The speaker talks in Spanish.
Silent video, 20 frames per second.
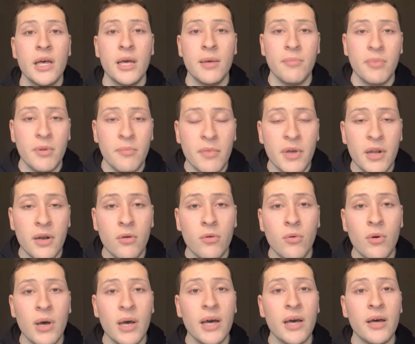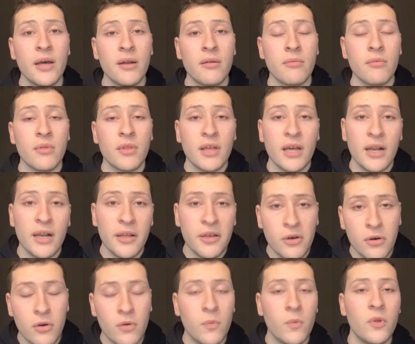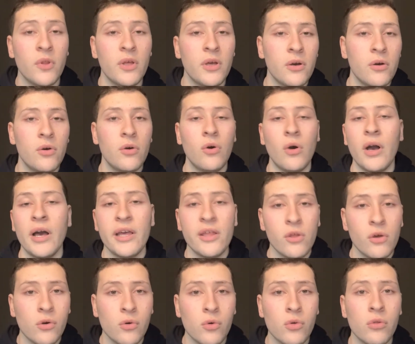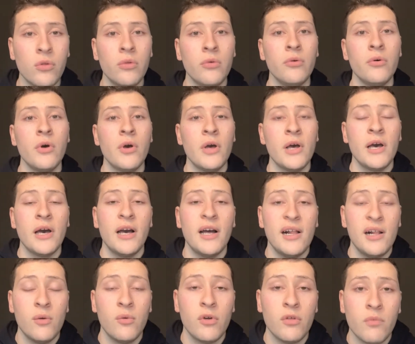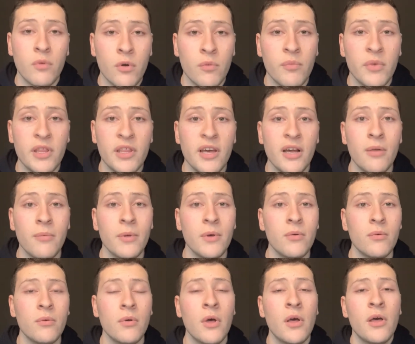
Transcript: En primer lugar salió, como digo, Kaijo Kuzlu al West Bromwich Albion,